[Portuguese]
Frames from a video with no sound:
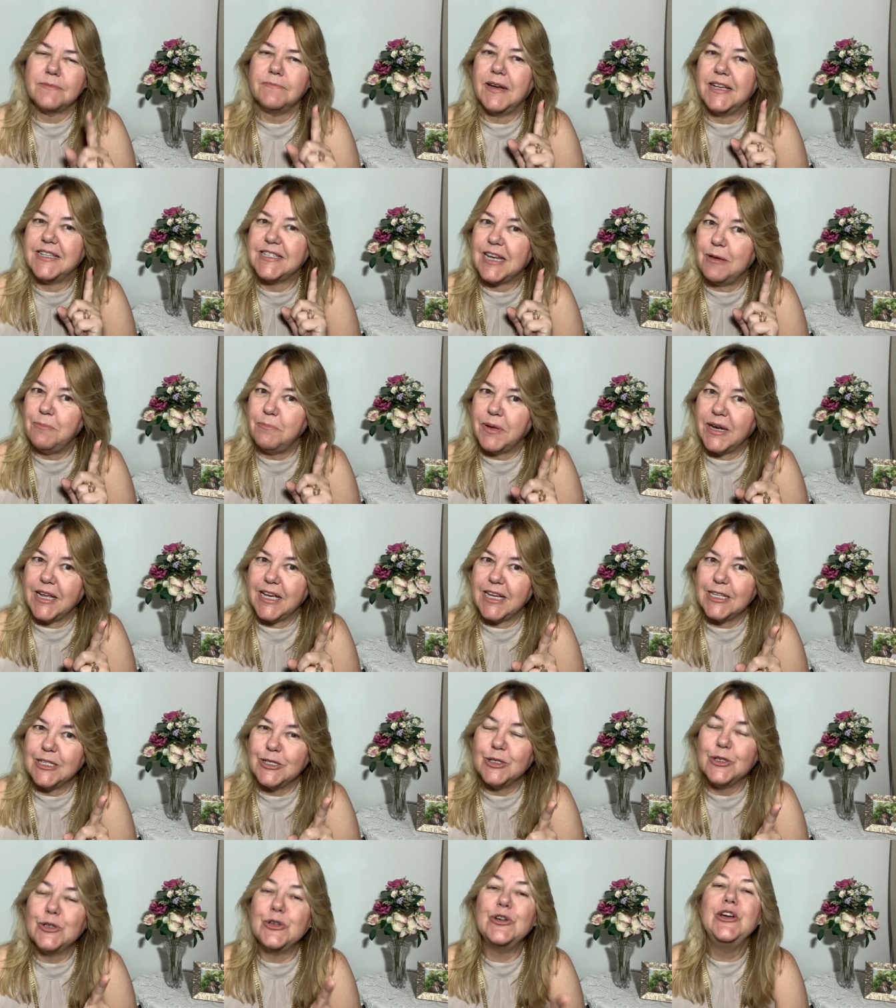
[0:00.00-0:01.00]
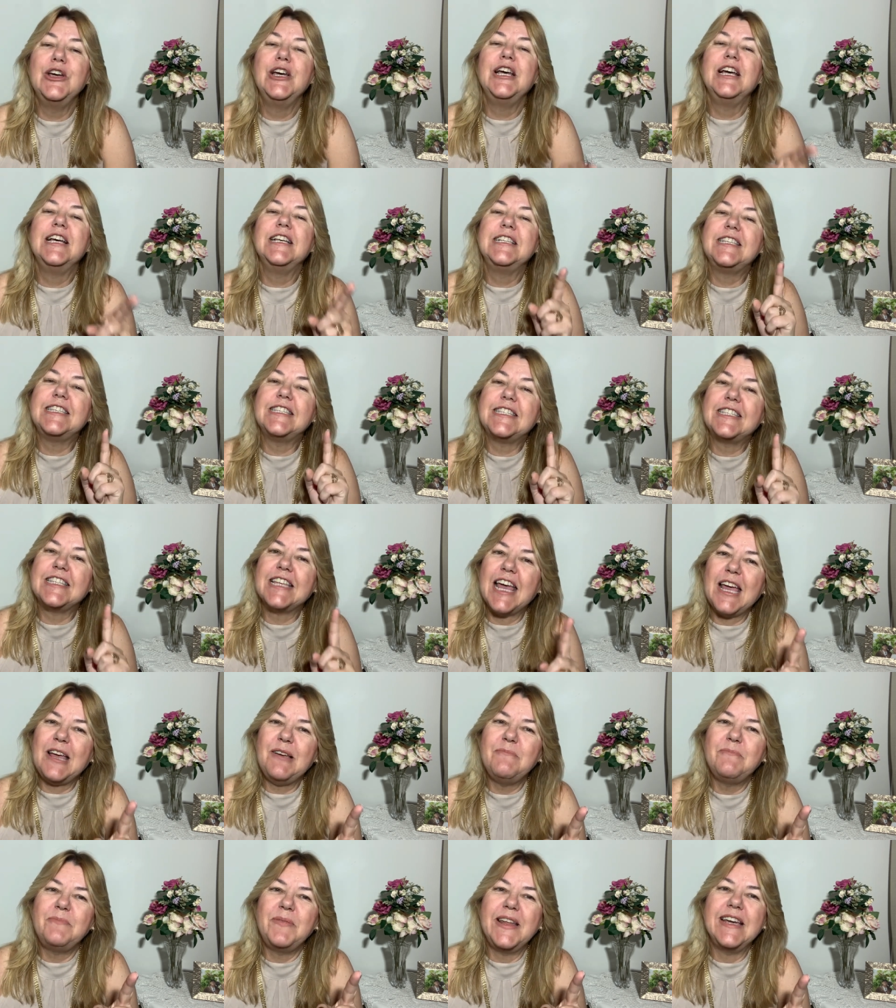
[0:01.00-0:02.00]
mas lembrando
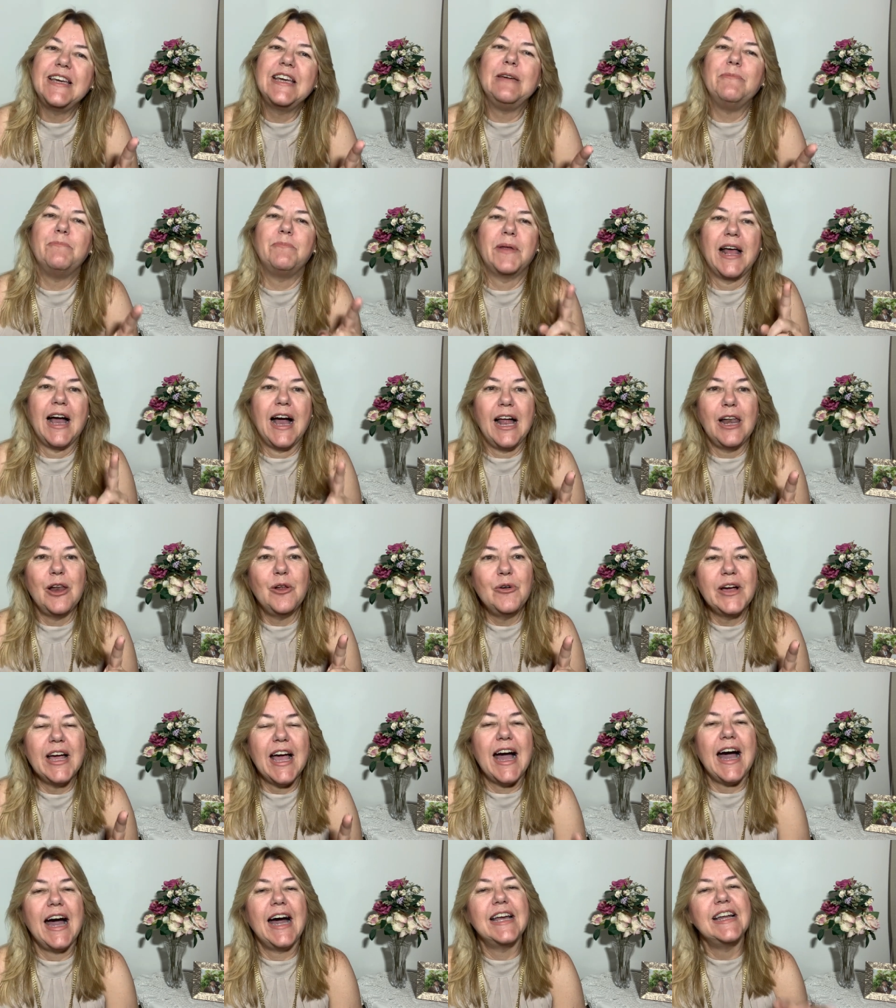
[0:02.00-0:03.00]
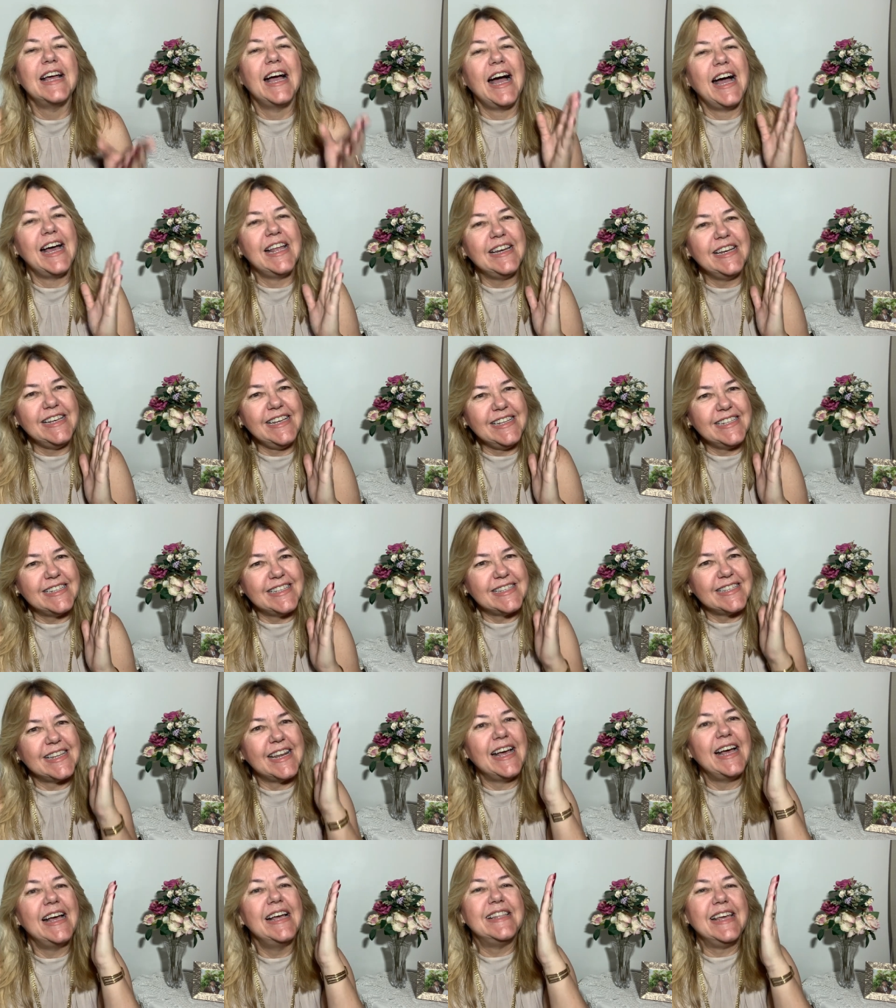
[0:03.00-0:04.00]
sempre que para alongar a
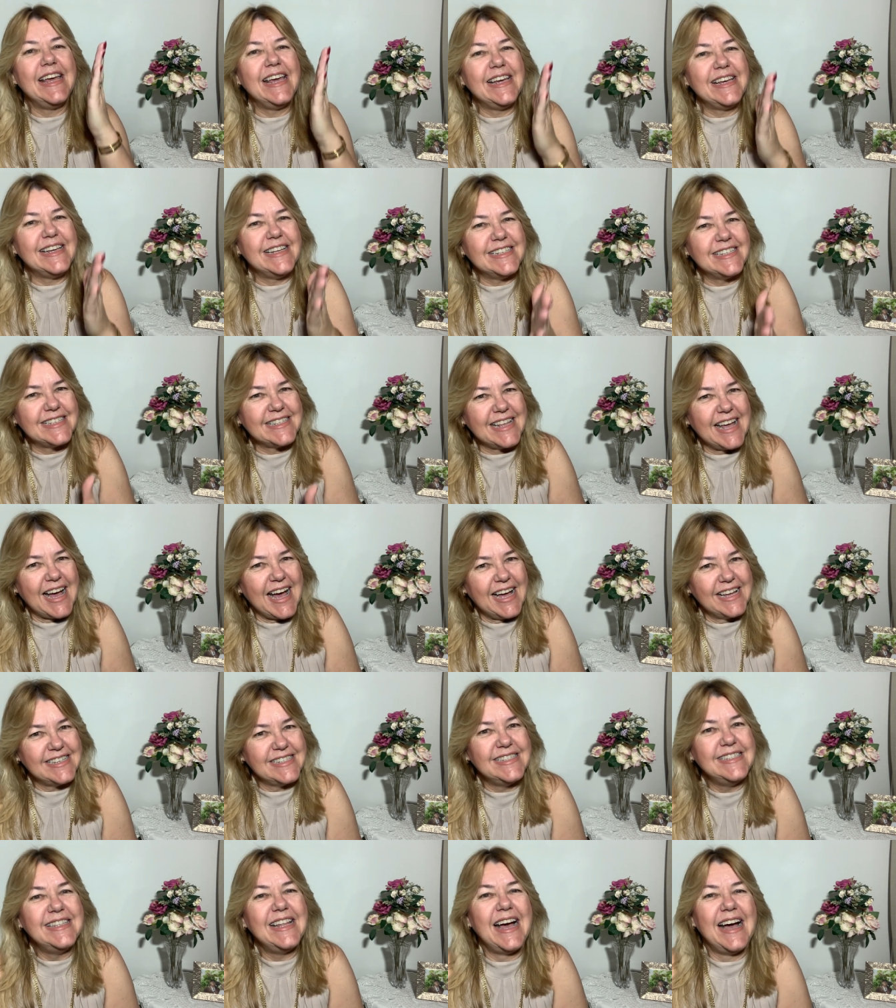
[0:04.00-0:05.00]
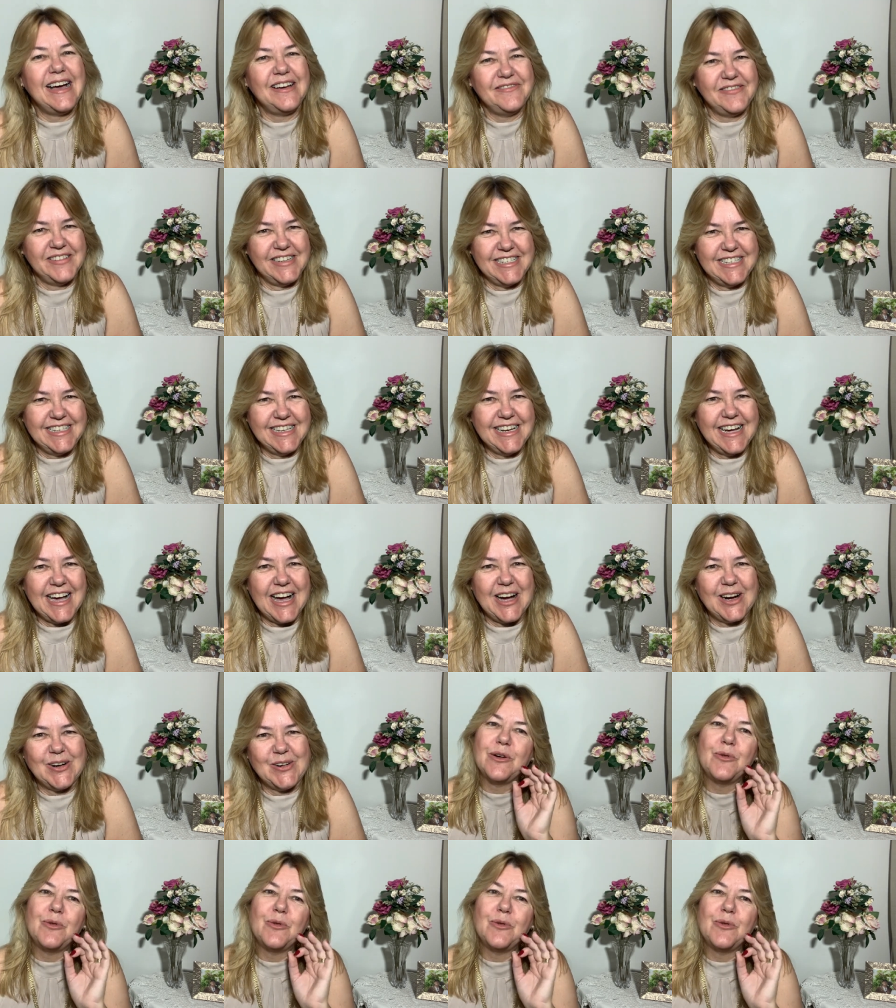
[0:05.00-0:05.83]
listra tem que estar na vertical.